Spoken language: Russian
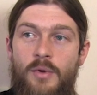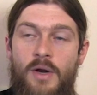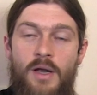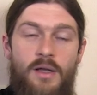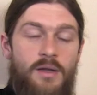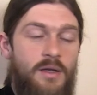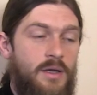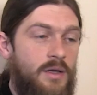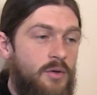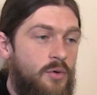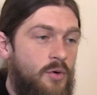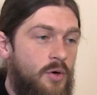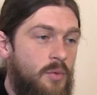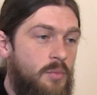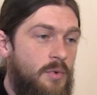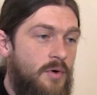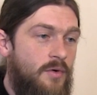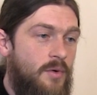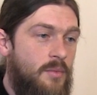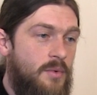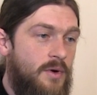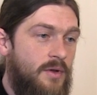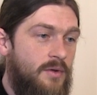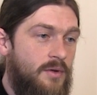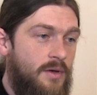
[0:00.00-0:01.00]
проекты, о которых мы
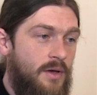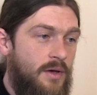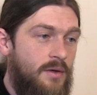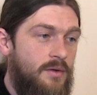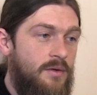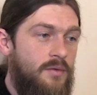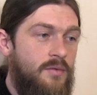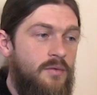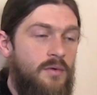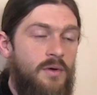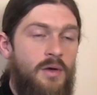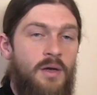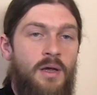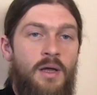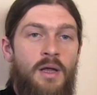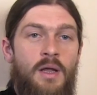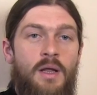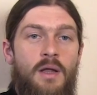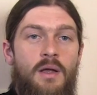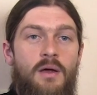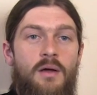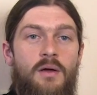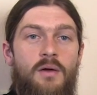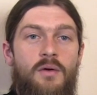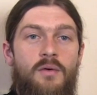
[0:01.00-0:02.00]
вам рассказывали
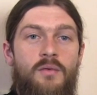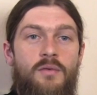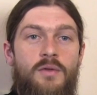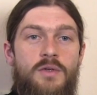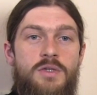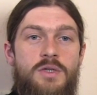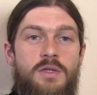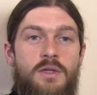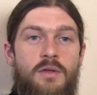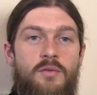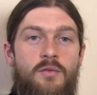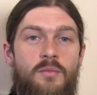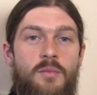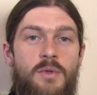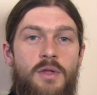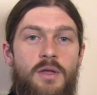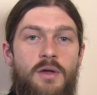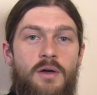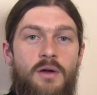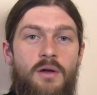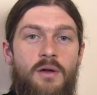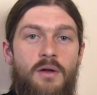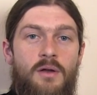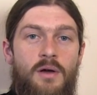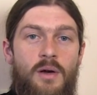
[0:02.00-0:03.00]
э, на
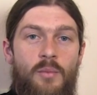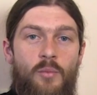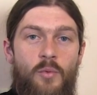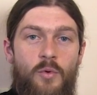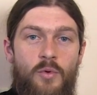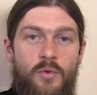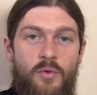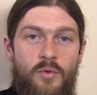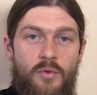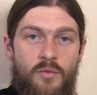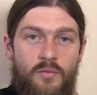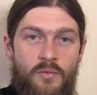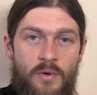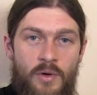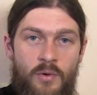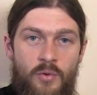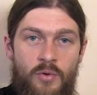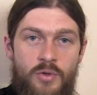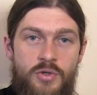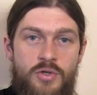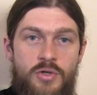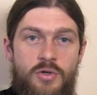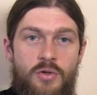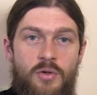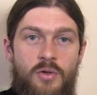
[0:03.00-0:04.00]
вебинарах, работают
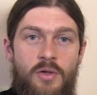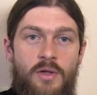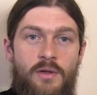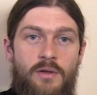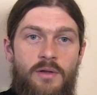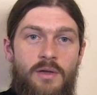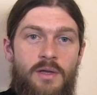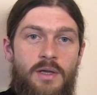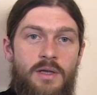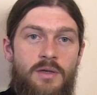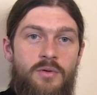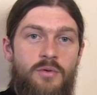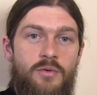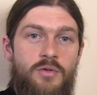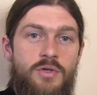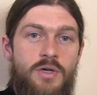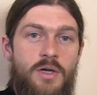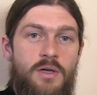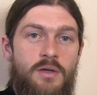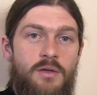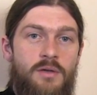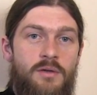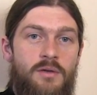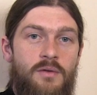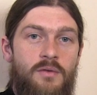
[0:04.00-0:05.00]
воочию, если есть
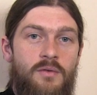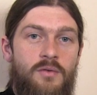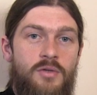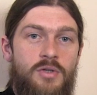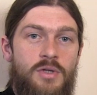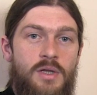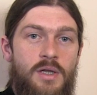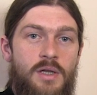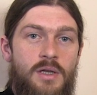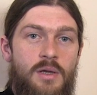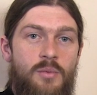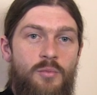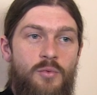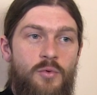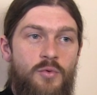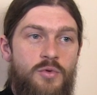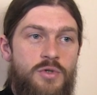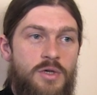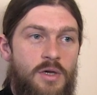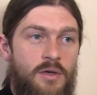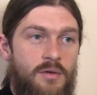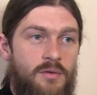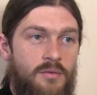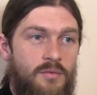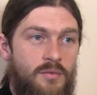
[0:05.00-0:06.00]
желание
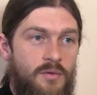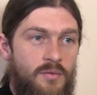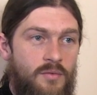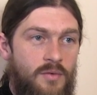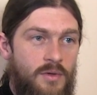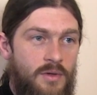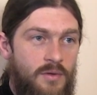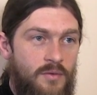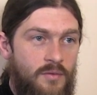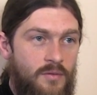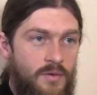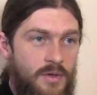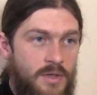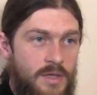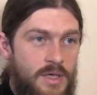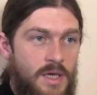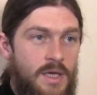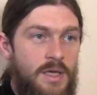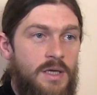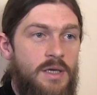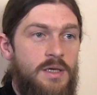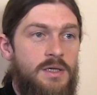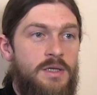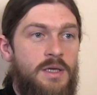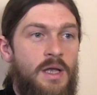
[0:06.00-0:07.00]
поучаствовать в этой в их
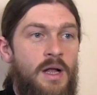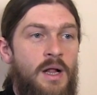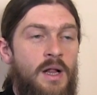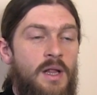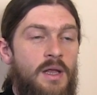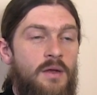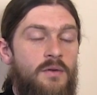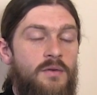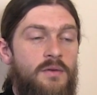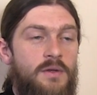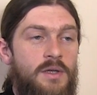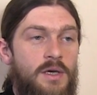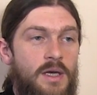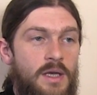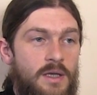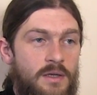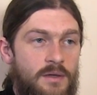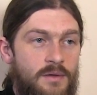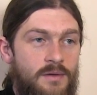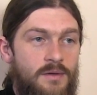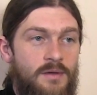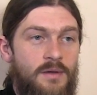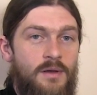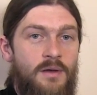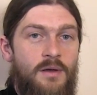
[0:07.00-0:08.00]
деятельности,
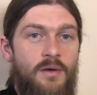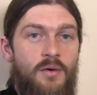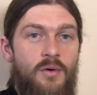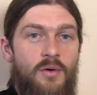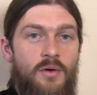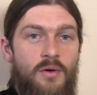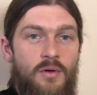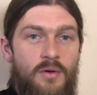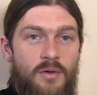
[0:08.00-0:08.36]
встретиться